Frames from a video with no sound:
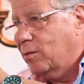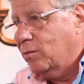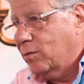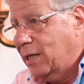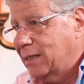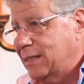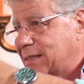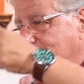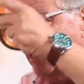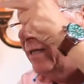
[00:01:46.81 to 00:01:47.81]
sus
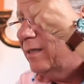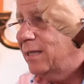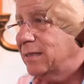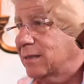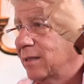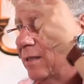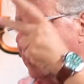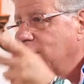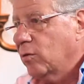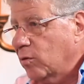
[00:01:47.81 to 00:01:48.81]
antecedentes,
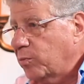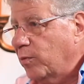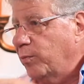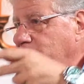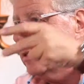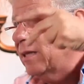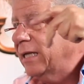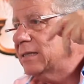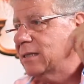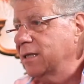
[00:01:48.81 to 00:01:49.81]
sus
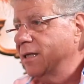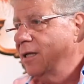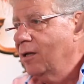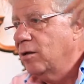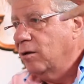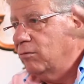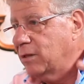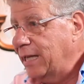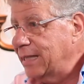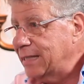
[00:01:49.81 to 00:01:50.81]
propuestas,
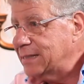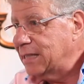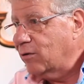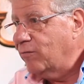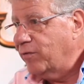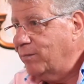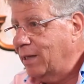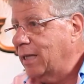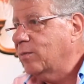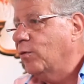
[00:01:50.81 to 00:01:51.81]
tienen que ser
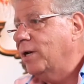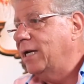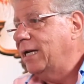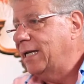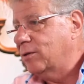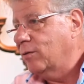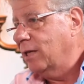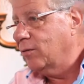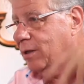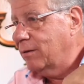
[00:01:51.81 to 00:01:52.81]
confirmadas por el
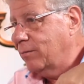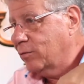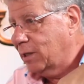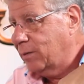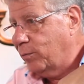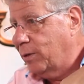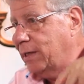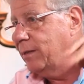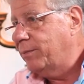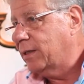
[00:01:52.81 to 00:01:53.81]
electorado que va a votar por
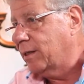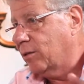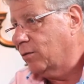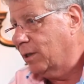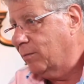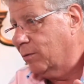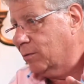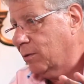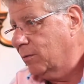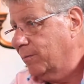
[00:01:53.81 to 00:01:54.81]
él y petición de voto.